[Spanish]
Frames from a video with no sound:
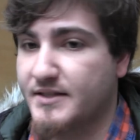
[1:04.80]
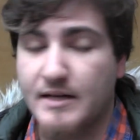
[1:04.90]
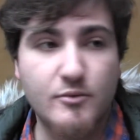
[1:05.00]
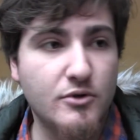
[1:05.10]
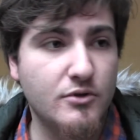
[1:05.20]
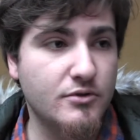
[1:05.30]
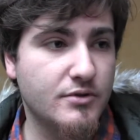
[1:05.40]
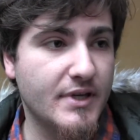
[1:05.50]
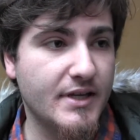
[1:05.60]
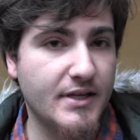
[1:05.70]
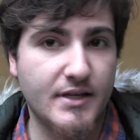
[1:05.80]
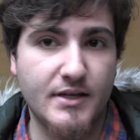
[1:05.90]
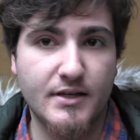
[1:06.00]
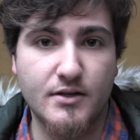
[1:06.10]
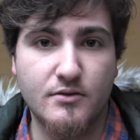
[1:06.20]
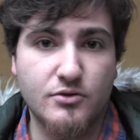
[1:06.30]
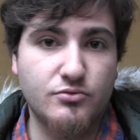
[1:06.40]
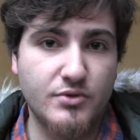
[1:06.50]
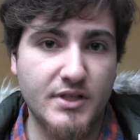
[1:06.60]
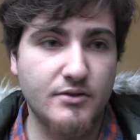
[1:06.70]
estamos
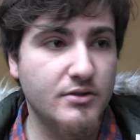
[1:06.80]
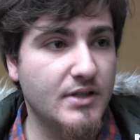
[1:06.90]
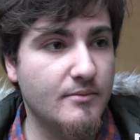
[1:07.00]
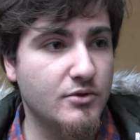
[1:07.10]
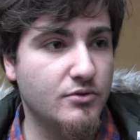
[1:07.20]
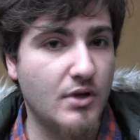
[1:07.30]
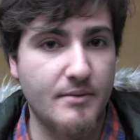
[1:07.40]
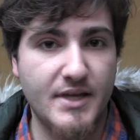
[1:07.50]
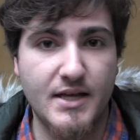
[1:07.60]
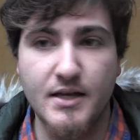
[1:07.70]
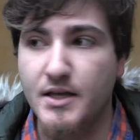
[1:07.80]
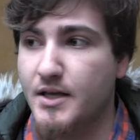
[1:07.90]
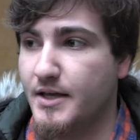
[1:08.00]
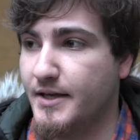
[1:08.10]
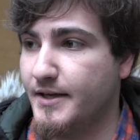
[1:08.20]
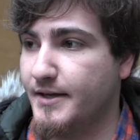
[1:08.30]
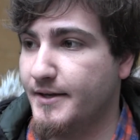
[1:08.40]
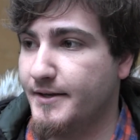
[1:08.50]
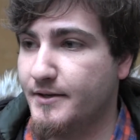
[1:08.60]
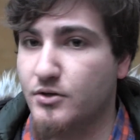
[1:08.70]
construyendo, estamos todavía
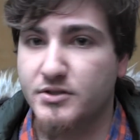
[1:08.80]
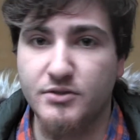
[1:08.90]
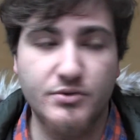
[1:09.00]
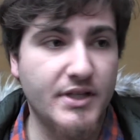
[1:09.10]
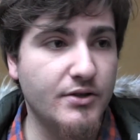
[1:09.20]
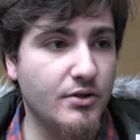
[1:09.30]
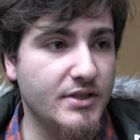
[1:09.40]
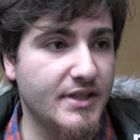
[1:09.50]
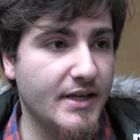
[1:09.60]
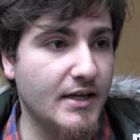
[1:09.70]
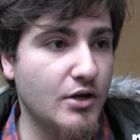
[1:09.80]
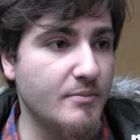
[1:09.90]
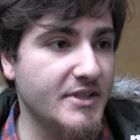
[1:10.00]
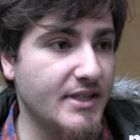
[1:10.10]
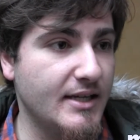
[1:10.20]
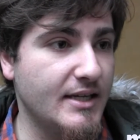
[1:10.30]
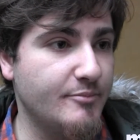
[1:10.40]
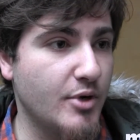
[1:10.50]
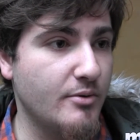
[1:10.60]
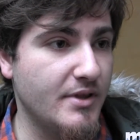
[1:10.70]
eh, constituyendo este comité
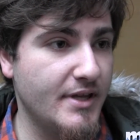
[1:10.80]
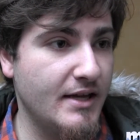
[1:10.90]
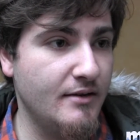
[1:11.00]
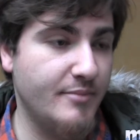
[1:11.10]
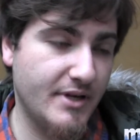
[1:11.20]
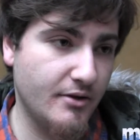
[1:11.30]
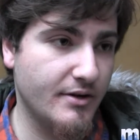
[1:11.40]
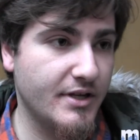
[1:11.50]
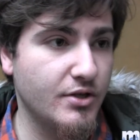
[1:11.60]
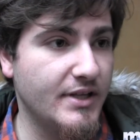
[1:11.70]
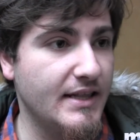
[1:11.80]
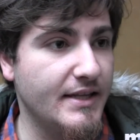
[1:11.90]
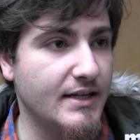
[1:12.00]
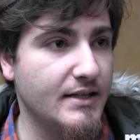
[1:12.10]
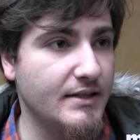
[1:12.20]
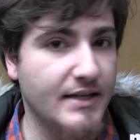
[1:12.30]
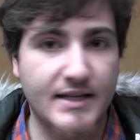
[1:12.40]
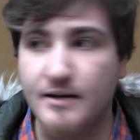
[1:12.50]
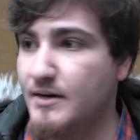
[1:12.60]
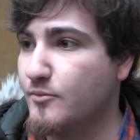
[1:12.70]
provincial, perdón, regional del,
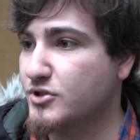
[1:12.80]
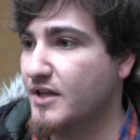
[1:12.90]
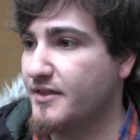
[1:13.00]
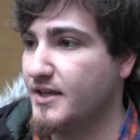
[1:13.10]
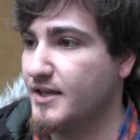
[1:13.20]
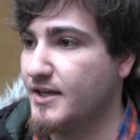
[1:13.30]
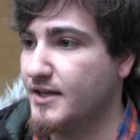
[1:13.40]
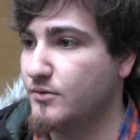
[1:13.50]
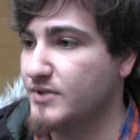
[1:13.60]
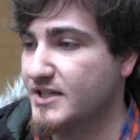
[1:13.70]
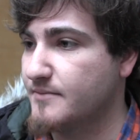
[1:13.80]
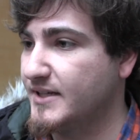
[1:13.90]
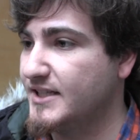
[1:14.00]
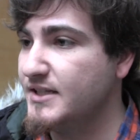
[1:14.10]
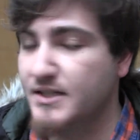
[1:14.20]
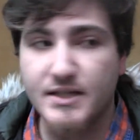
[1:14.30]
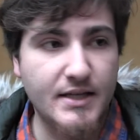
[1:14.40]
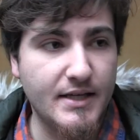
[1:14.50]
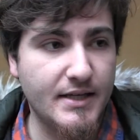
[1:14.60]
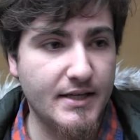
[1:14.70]
que hablamos hace una semana.
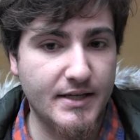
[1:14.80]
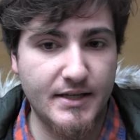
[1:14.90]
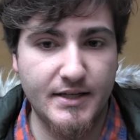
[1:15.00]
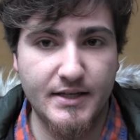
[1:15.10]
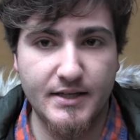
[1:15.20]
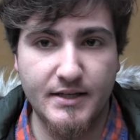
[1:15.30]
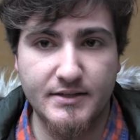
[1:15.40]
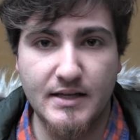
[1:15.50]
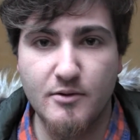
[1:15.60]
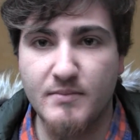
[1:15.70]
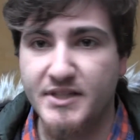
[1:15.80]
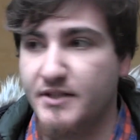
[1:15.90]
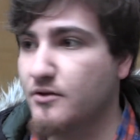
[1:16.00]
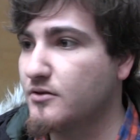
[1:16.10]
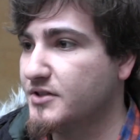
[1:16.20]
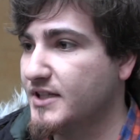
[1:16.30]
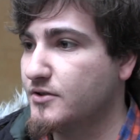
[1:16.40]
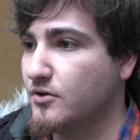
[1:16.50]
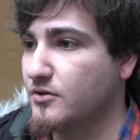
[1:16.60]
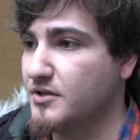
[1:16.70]
Eh, estamos manteniendo
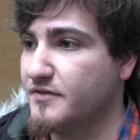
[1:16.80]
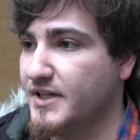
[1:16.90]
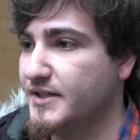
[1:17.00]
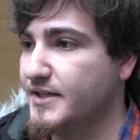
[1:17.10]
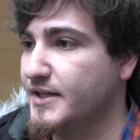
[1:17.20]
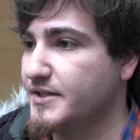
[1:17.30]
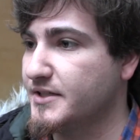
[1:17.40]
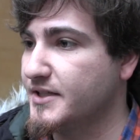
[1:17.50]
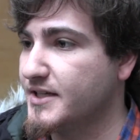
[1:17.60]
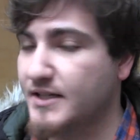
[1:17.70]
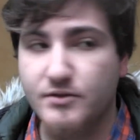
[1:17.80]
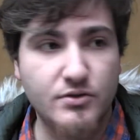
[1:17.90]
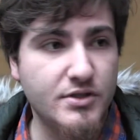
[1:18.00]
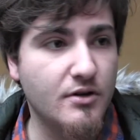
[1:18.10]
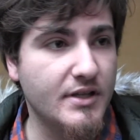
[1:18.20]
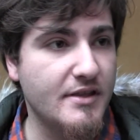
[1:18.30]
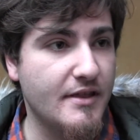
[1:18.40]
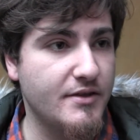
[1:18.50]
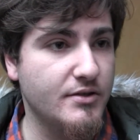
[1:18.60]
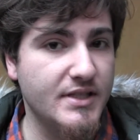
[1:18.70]
contacto con diferentes sindicatos y
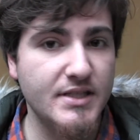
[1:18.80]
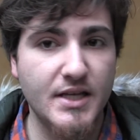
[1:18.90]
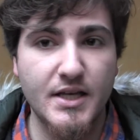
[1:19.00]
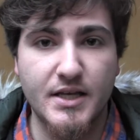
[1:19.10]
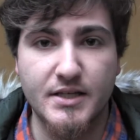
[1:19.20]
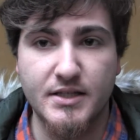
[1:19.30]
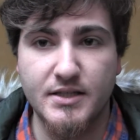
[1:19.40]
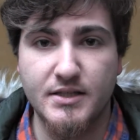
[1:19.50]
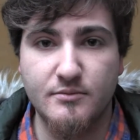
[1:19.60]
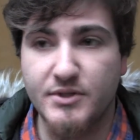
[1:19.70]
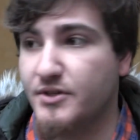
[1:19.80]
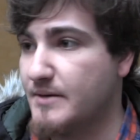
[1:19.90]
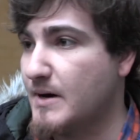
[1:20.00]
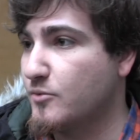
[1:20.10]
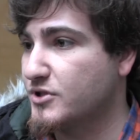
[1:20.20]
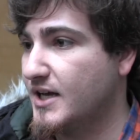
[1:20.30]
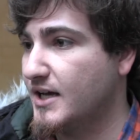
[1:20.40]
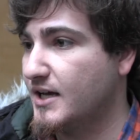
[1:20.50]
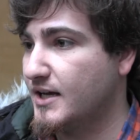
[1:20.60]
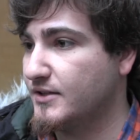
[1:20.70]
organizaciones y bueno, llamamos
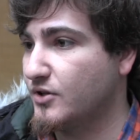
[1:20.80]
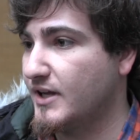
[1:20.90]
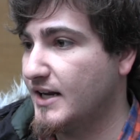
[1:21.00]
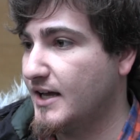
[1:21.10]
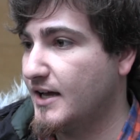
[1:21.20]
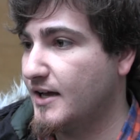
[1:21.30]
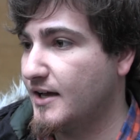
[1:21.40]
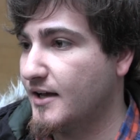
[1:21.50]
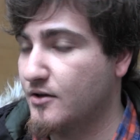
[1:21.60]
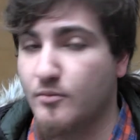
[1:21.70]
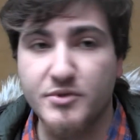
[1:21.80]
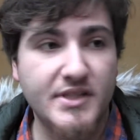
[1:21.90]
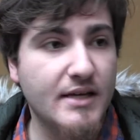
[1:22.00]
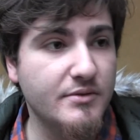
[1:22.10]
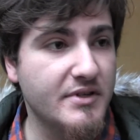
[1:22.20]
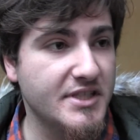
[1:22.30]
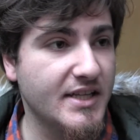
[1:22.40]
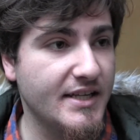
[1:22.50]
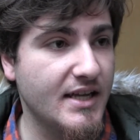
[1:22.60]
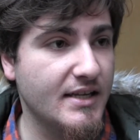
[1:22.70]
a toda la comunidad
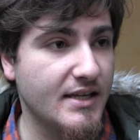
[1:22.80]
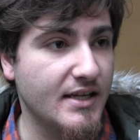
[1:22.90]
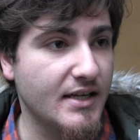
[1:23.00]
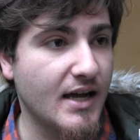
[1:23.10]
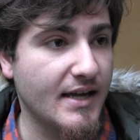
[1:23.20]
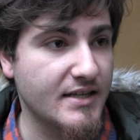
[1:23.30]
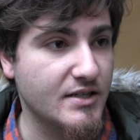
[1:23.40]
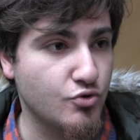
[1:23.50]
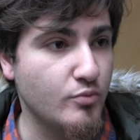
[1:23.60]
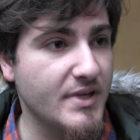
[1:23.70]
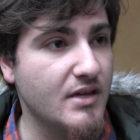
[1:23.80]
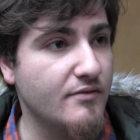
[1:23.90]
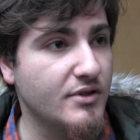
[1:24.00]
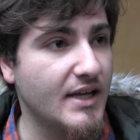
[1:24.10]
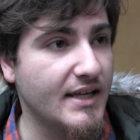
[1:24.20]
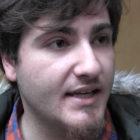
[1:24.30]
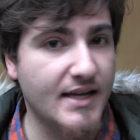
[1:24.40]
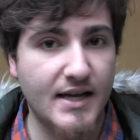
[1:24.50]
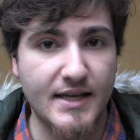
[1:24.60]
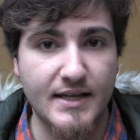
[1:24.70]
universitaria a que, se sume y que
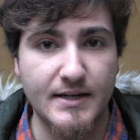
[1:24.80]
fortalezca,